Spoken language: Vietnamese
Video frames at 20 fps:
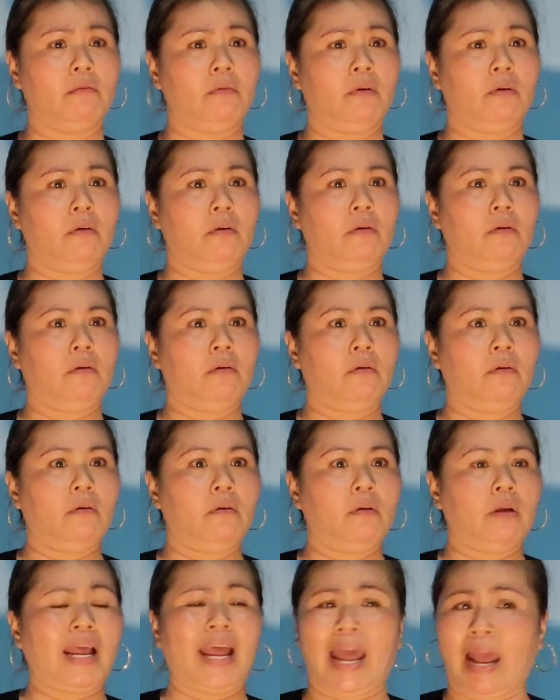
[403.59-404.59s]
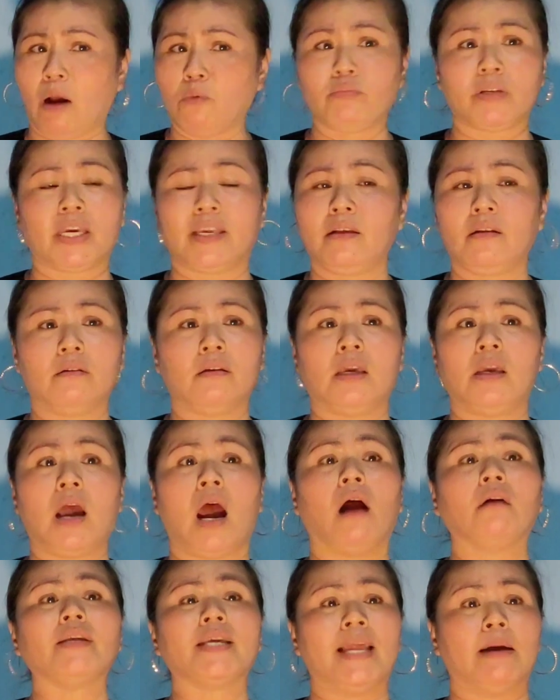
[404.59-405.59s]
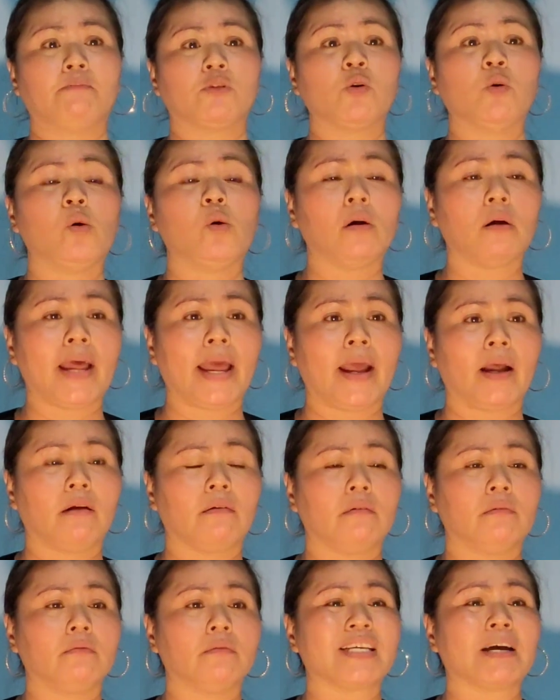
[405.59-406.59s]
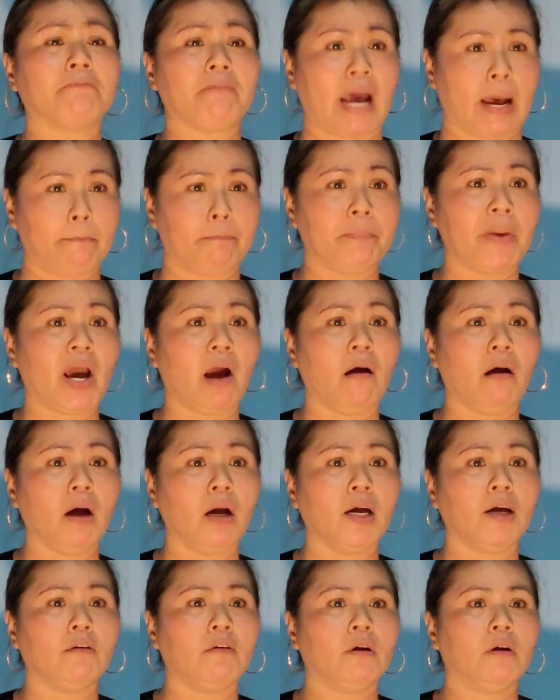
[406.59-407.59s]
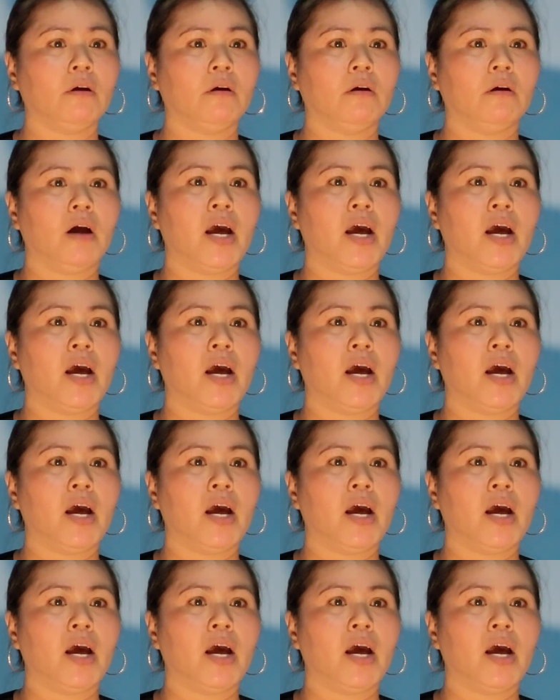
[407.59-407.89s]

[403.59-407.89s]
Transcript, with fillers: Cả đêm hả chị? Không, chị ở chị làm suốt, ăn sản phẩm đó. Dạ.